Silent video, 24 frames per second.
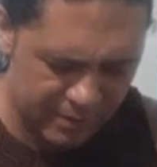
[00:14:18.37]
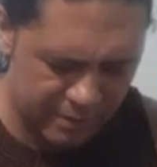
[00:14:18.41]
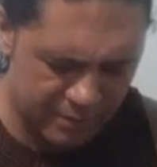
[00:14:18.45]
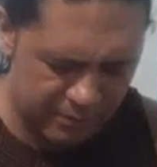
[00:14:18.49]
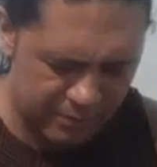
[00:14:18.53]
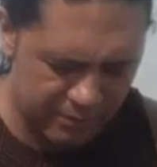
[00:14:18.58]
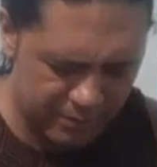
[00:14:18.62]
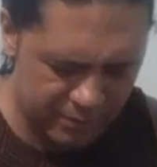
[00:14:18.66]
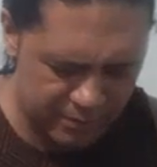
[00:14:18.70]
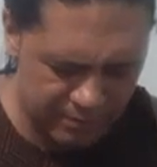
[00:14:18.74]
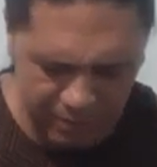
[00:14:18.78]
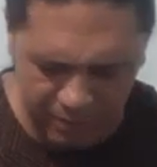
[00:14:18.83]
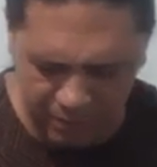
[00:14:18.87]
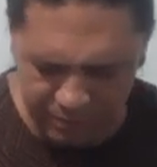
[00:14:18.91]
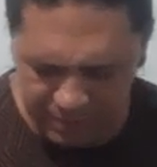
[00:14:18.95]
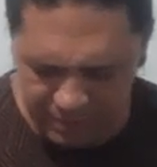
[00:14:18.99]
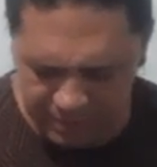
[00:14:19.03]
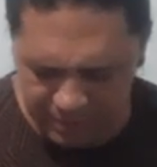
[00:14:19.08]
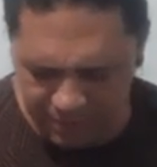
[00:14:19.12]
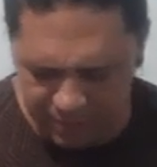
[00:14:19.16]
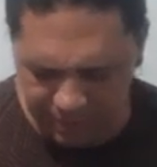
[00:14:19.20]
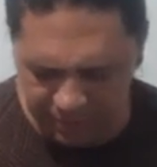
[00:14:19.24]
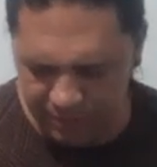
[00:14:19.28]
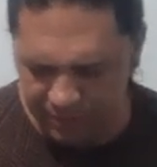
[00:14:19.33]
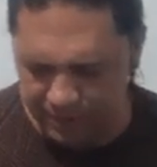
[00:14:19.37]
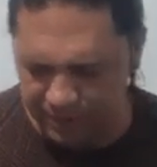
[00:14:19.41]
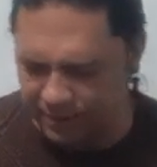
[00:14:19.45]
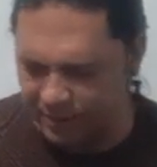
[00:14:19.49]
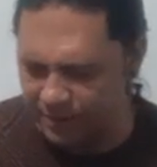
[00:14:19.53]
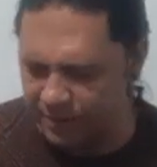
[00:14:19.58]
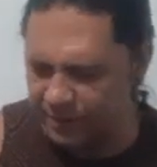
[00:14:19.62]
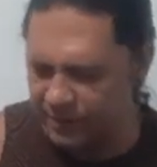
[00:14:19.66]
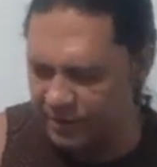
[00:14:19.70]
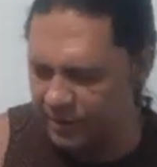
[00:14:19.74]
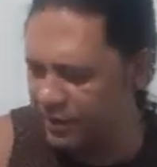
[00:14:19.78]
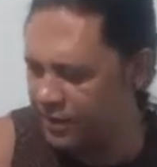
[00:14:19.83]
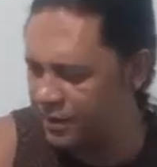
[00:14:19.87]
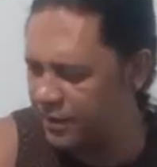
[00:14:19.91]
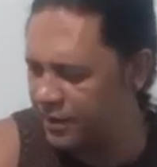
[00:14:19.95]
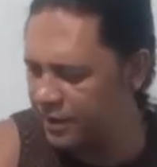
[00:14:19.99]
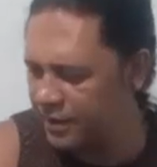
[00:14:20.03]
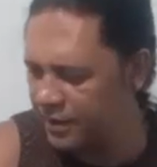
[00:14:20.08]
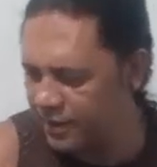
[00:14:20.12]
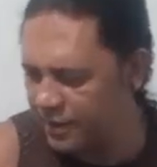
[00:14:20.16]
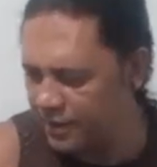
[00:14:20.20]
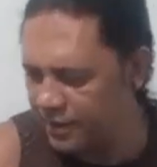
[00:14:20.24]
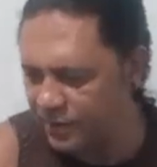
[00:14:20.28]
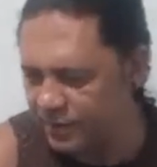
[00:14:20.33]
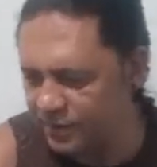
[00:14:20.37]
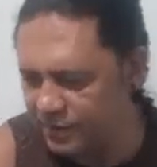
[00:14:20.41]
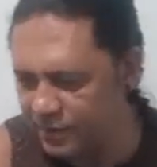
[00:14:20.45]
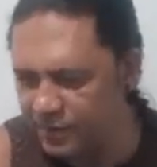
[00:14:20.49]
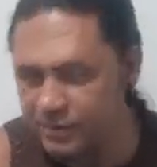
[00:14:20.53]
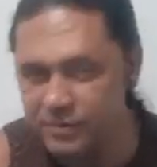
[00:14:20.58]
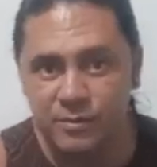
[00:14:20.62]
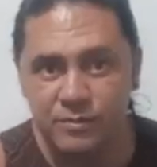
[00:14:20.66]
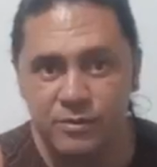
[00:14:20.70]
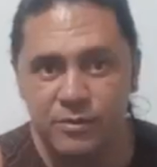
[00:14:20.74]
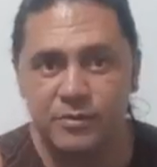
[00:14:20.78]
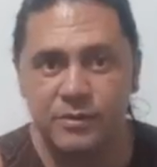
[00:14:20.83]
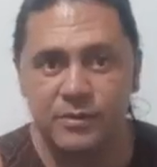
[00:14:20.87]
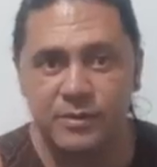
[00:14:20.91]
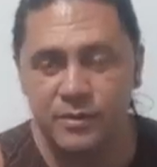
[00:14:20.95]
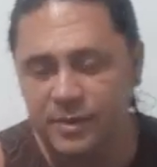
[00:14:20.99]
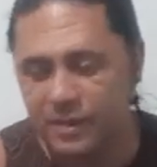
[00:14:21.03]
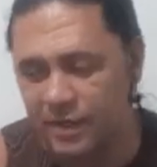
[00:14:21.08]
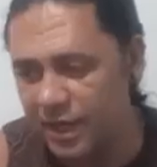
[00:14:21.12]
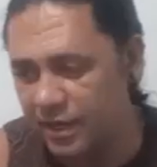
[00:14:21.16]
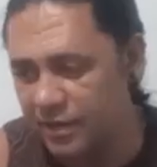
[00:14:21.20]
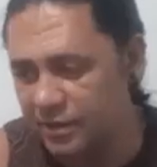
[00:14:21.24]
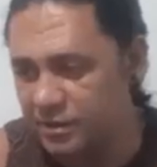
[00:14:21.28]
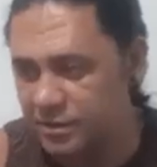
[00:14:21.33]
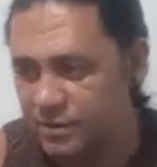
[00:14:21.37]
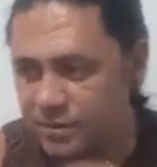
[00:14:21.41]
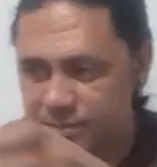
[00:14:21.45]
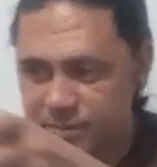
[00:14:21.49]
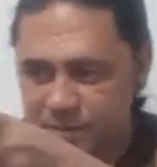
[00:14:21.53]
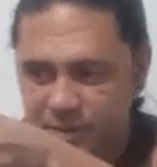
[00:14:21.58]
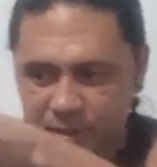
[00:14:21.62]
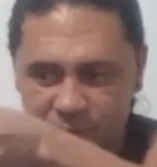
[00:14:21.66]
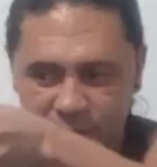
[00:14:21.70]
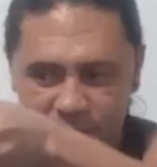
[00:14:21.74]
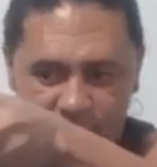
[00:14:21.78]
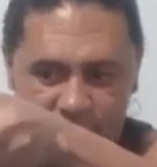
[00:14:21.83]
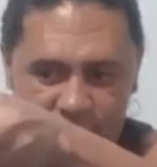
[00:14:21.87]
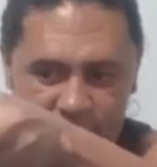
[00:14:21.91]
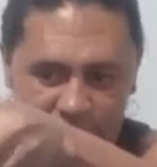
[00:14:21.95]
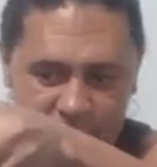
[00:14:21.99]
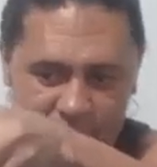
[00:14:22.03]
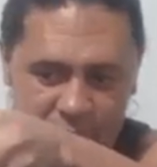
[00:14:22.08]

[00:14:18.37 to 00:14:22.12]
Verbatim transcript: O gimbal tá da hora. Nós vamos montar, gente, porque